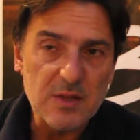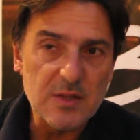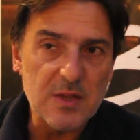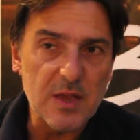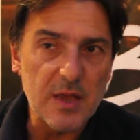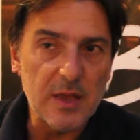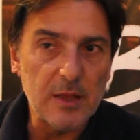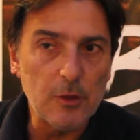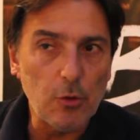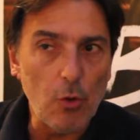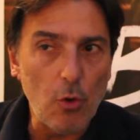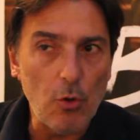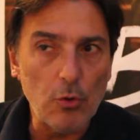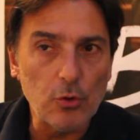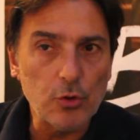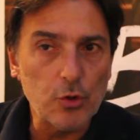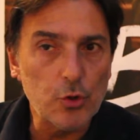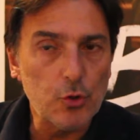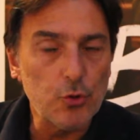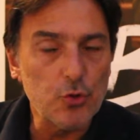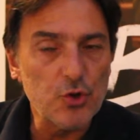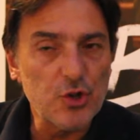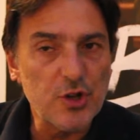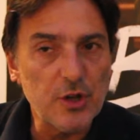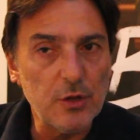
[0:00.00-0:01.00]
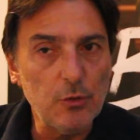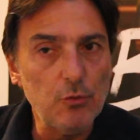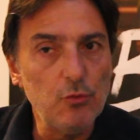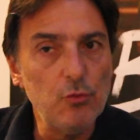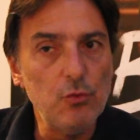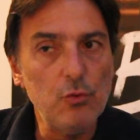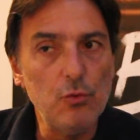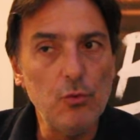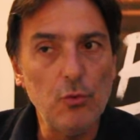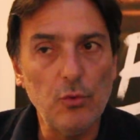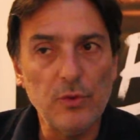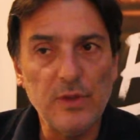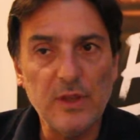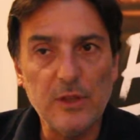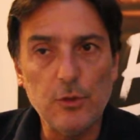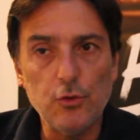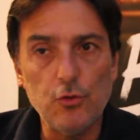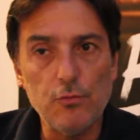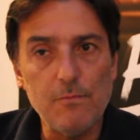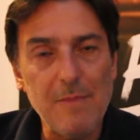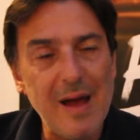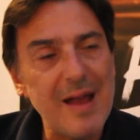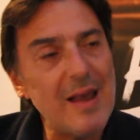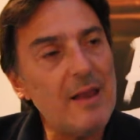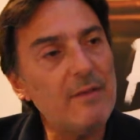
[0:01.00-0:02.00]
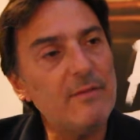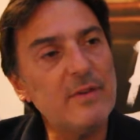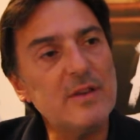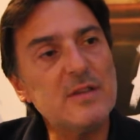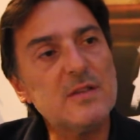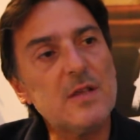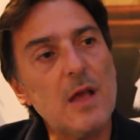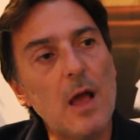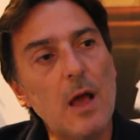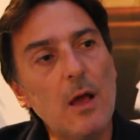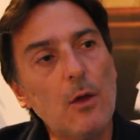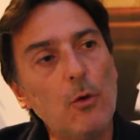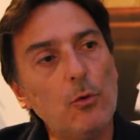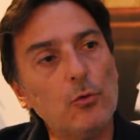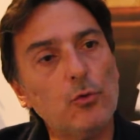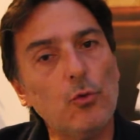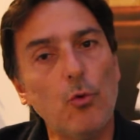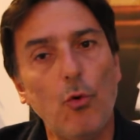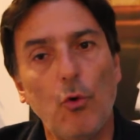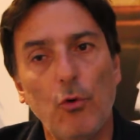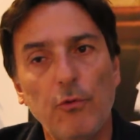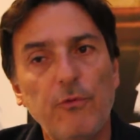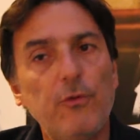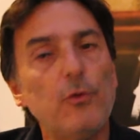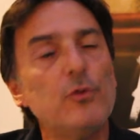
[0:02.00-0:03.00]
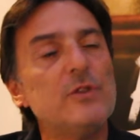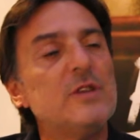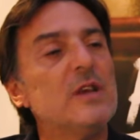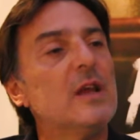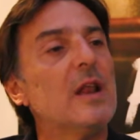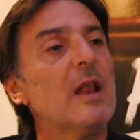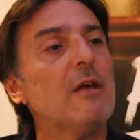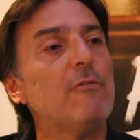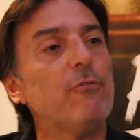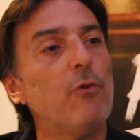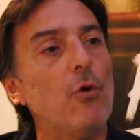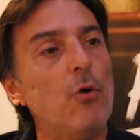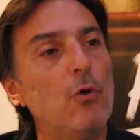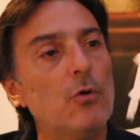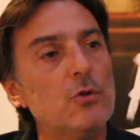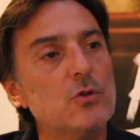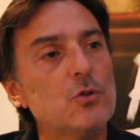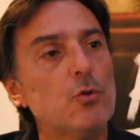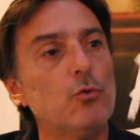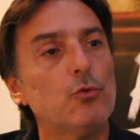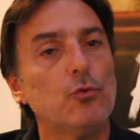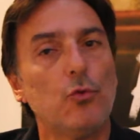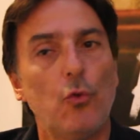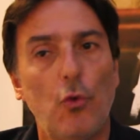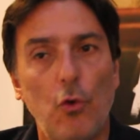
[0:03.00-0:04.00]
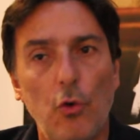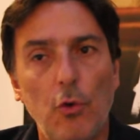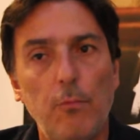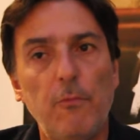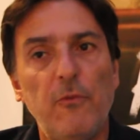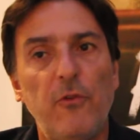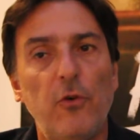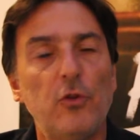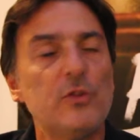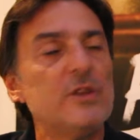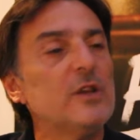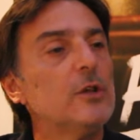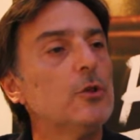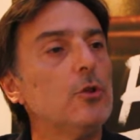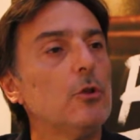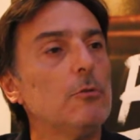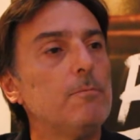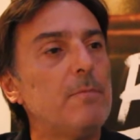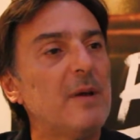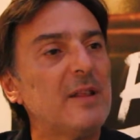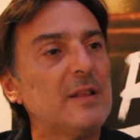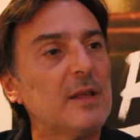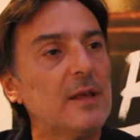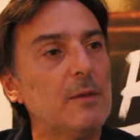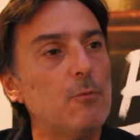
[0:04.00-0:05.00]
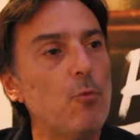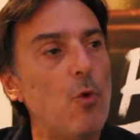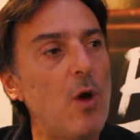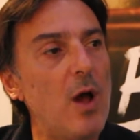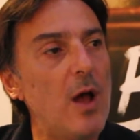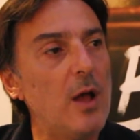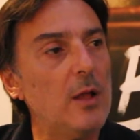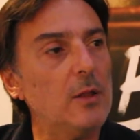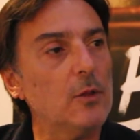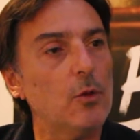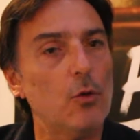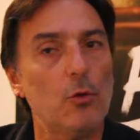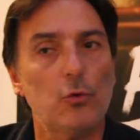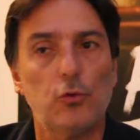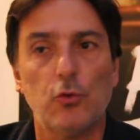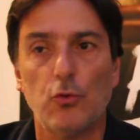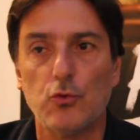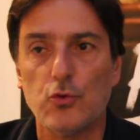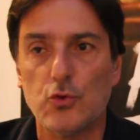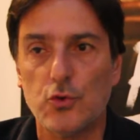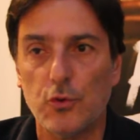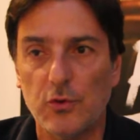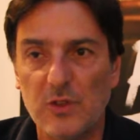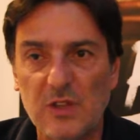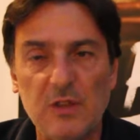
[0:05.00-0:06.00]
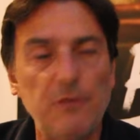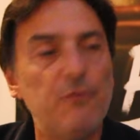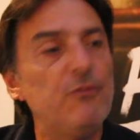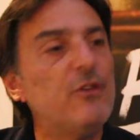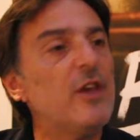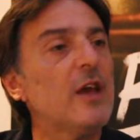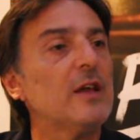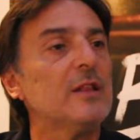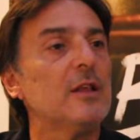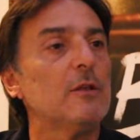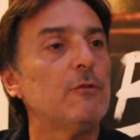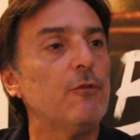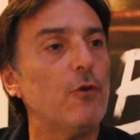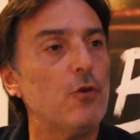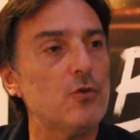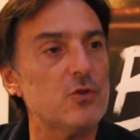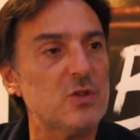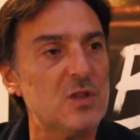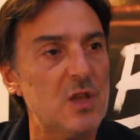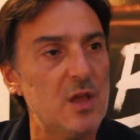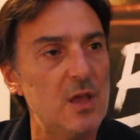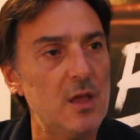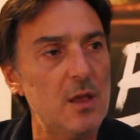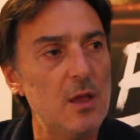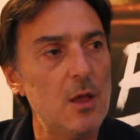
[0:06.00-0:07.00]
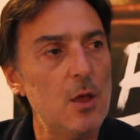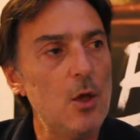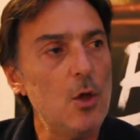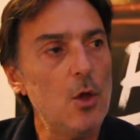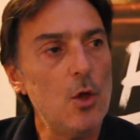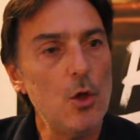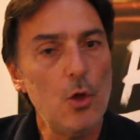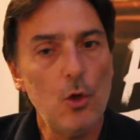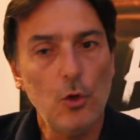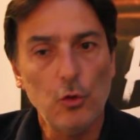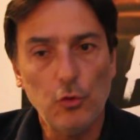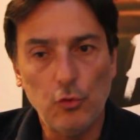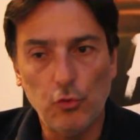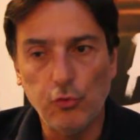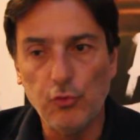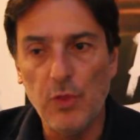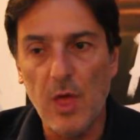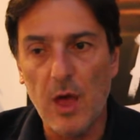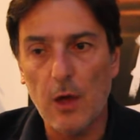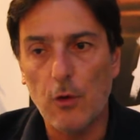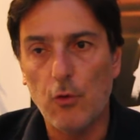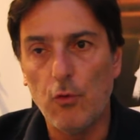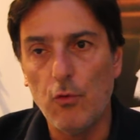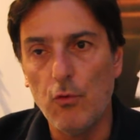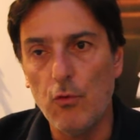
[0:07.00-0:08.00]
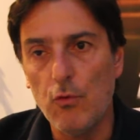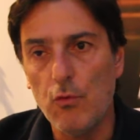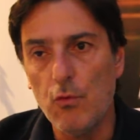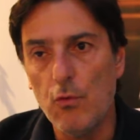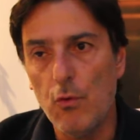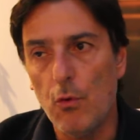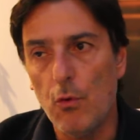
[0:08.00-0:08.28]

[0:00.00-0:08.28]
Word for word: c'est étrange que chez nous, on ait du mal avec ça. Quand on revendique la France, quand on revendique notre patrimoine, quand on se dit fier d'être français, tout d'un coup,